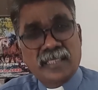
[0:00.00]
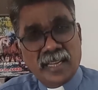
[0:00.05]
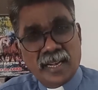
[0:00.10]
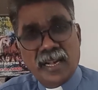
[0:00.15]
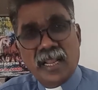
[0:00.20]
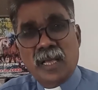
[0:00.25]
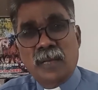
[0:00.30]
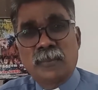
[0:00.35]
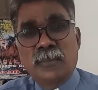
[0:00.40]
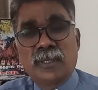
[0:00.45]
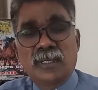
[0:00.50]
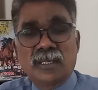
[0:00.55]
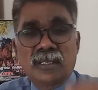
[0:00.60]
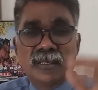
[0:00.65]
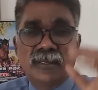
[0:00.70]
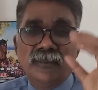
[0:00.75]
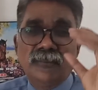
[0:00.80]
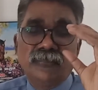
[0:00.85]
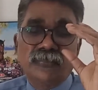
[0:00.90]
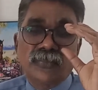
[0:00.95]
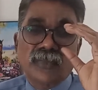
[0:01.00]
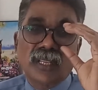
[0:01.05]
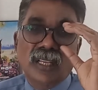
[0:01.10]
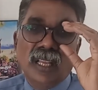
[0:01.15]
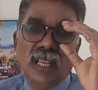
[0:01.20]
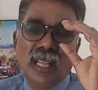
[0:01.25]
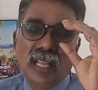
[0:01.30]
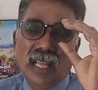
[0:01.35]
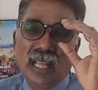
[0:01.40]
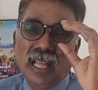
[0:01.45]
தேடாமல்
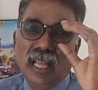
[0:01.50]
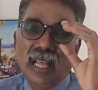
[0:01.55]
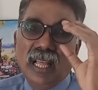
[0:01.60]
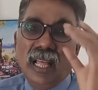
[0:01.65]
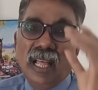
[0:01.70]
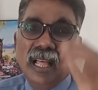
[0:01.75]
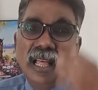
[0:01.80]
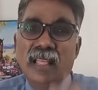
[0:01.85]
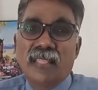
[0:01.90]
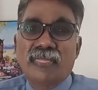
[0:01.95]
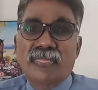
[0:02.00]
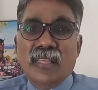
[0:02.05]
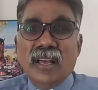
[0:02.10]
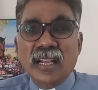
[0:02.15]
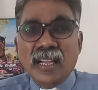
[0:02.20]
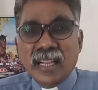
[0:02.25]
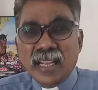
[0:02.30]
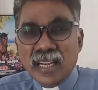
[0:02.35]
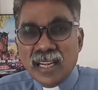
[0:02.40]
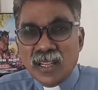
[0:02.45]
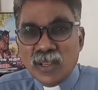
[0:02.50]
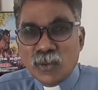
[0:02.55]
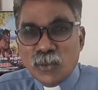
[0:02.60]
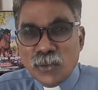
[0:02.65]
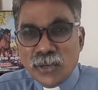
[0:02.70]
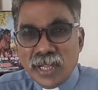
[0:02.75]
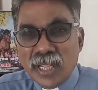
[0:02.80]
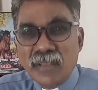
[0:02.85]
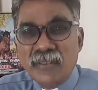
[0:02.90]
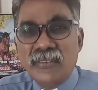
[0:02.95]

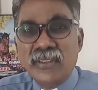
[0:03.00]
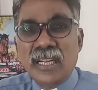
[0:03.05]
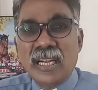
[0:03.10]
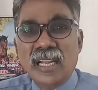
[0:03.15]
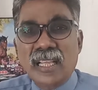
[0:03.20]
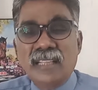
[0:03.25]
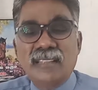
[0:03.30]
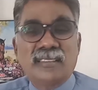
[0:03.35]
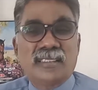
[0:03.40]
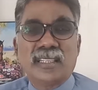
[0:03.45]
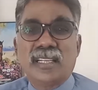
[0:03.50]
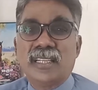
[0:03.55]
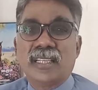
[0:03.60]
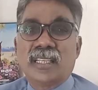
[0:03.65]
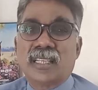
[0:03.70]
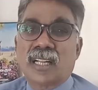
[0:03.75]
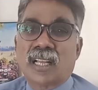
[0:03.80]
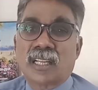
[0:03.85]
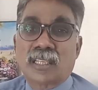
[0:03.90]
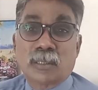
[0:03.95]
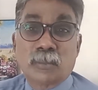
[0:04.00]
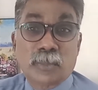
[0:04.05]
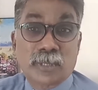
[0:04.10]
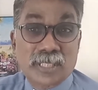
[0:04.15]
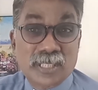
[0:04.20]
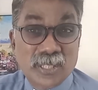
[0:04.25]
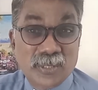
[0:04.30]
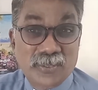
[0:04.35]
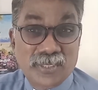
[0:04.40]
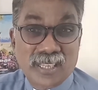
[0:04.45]
தங்களுக்குரியவைகளே தேடுகிறார்கள்
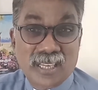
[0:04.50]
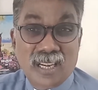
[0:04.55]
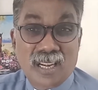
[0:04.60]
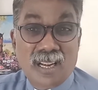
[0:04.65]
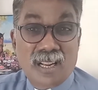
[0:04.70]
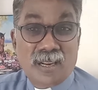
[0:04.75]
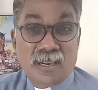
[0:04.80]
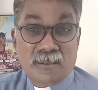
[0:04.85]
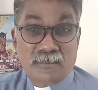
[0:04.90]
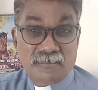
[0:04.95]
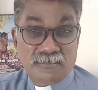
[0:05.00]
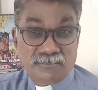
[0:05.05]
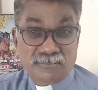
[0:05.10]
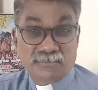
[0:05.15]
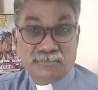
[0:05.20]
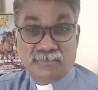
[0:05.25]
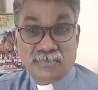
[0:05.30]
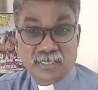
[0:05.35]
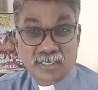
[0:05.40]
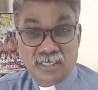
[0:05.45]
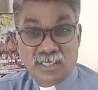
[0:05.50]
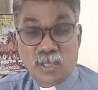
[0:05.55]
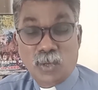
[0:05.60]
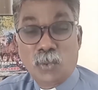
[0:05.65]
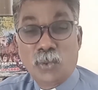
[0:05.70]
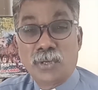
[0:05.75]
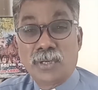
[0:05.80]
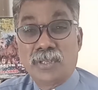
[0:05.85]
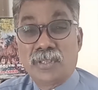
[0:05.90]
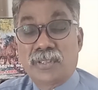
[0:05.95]
மற்றவர்கள் எல்லாரும் தி
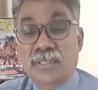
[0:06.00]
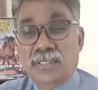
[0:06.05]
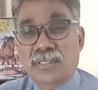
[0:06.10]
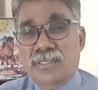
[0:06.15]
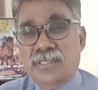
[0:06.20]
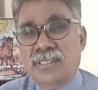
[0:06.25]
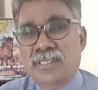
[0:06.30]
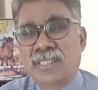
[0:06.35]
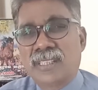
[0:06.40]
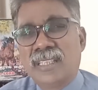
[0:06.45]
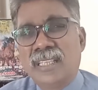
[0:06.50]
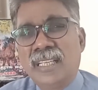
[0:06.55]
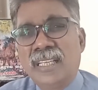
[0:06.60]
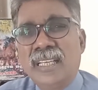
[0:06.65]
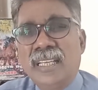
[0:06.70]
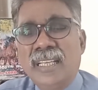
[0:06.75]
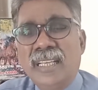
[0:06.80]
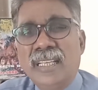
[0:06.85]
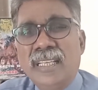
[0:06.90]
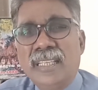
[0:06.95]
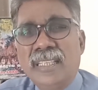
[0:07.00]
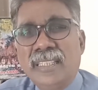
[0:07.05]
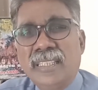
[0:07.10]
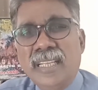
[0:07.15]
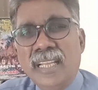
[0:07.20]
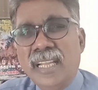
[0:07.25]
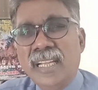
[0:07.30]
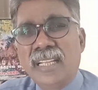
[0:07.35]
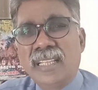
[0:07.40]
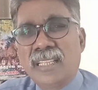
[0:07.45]
ஓன் இன்ட்ரெஸ்ட்
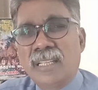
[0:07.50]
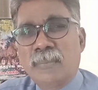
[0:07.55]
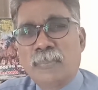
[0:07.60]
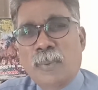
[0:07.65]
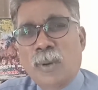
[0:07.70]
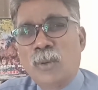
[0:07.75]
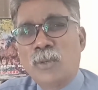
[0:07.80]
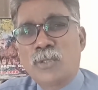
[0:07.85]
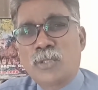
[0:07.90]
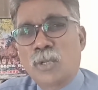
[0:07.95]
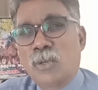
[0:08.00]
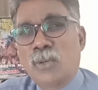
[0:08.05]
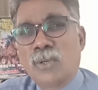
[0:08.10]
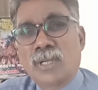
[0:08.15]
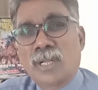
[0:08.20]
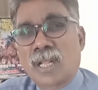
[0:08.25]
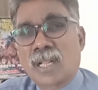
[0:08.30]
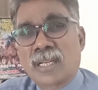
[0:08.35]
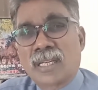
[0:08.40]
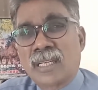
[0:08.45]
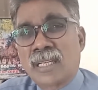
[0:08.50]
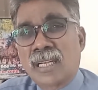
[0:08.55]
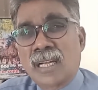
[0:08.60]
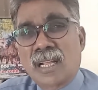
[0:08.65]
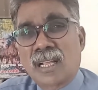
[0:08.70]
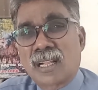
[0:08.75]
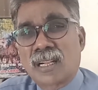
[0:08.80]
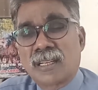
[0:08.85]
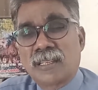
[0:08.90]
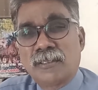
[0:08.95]
ஏன் இதை பவுல் சொல்லுகிறார்
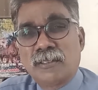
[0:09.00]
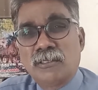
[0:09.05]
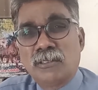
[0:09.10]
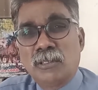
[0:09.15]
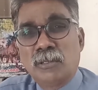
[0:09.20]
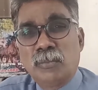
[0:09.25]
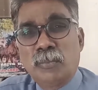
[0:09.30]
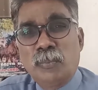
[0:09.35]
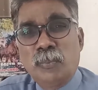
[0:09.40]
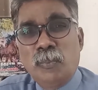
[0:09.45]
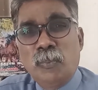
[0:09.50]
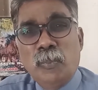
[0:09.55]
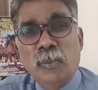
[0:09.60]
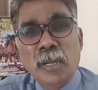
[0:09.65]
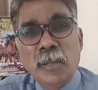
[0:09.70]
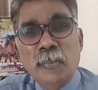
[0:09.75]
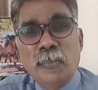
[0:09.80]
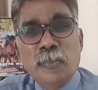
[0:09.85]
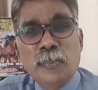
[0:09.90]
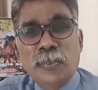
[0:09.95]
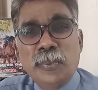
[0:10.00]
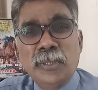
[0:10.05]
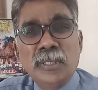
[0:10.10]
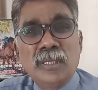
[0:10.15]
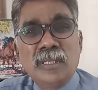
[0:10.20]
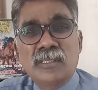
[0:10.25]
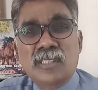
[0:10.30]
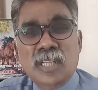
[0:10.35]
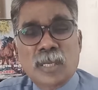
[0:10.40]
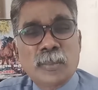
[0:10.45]
என்றால் பிலிப்பு
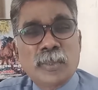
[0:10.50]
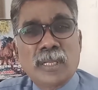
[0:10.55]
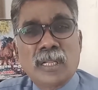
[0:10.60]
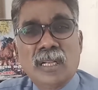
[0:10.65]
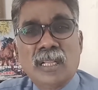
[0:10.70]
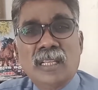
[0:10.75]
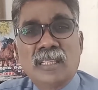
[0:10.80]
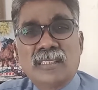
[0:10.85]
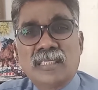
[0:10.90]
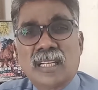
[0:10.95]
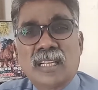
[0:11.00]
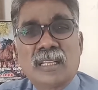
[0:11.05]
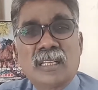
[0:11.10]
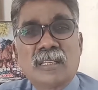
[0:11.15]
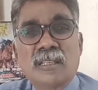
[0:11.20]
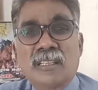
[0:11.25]
சபையில் சில